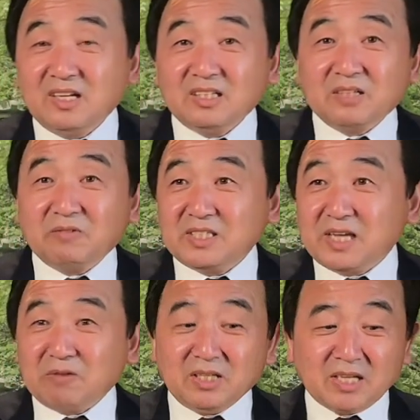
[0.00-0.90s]
这个文
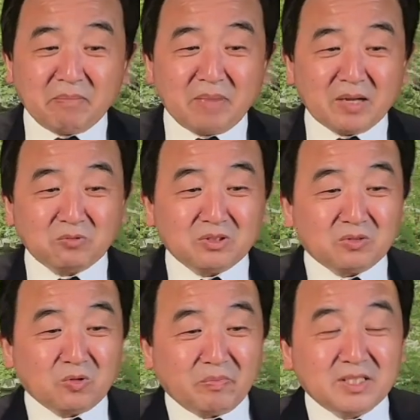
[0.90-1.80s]
件我离开白宫的时
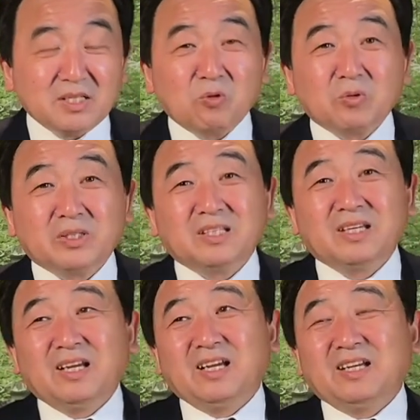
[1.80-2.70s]
候我没交回去。
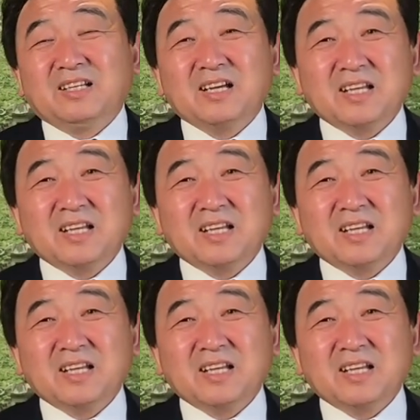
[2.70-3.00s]
这